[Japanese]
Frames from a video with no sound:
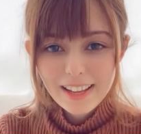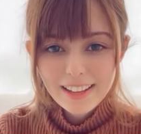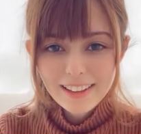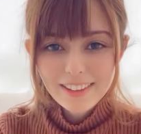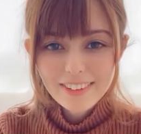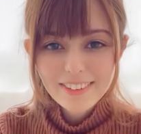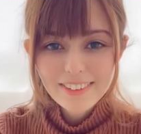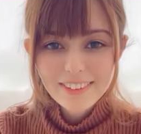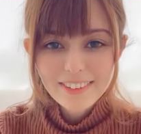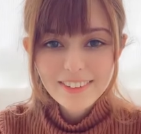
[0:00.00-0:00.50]
い
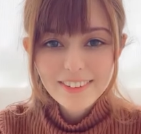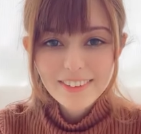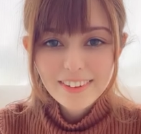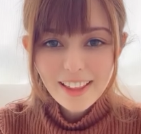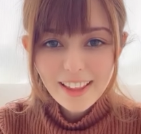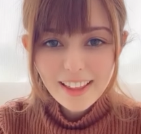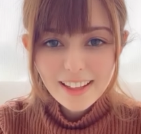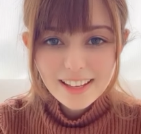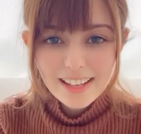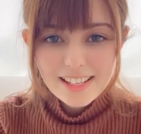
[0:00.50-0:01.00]
つもこの
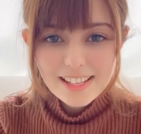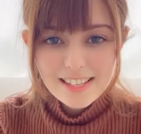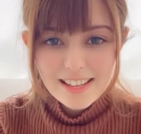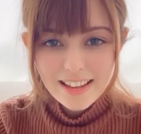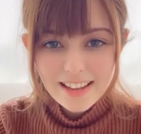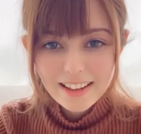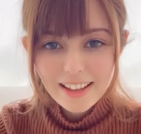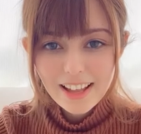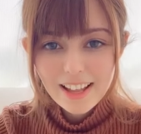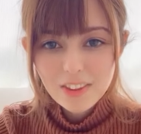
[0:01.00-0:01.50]
ぐらいの時
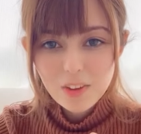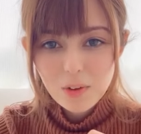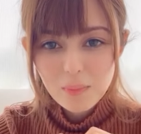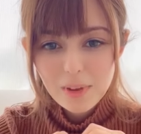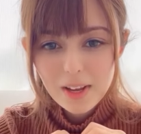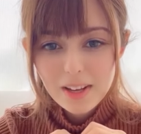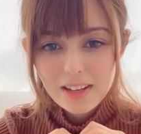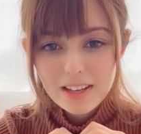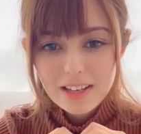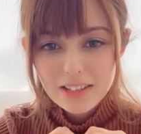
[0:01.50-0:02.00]
間帯にね
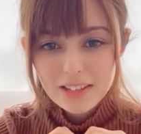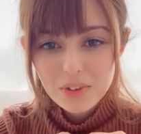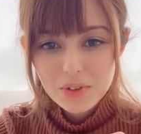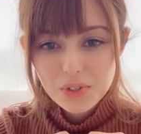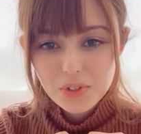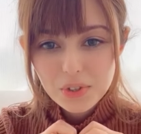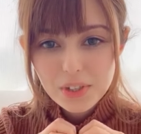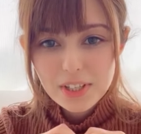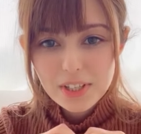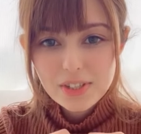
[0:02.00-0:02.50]
配信し
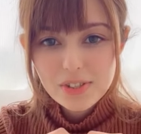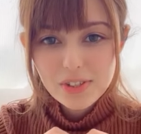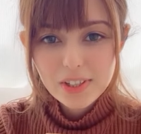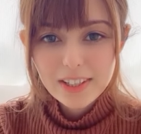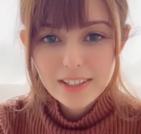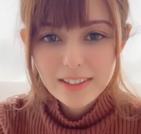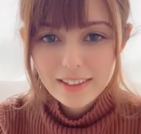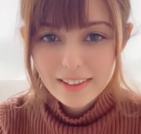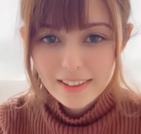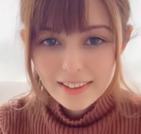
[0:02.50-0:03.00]
てる午前
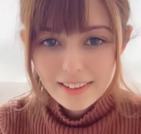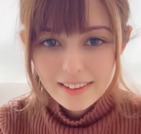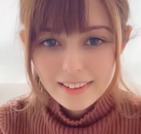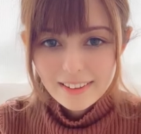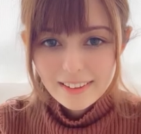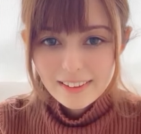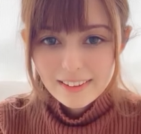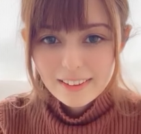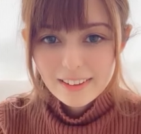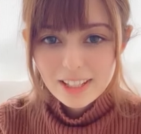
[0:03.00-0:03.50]
中が
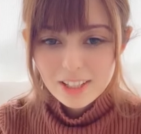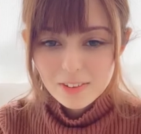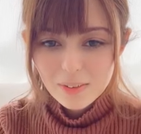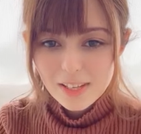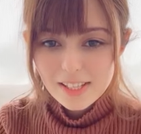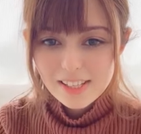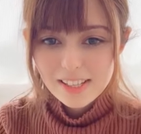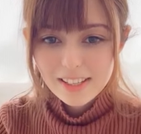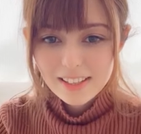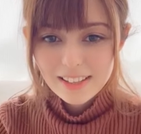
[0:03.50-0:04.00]
多い目で
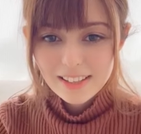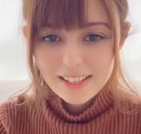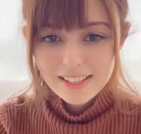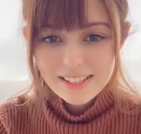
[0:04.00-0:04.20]
す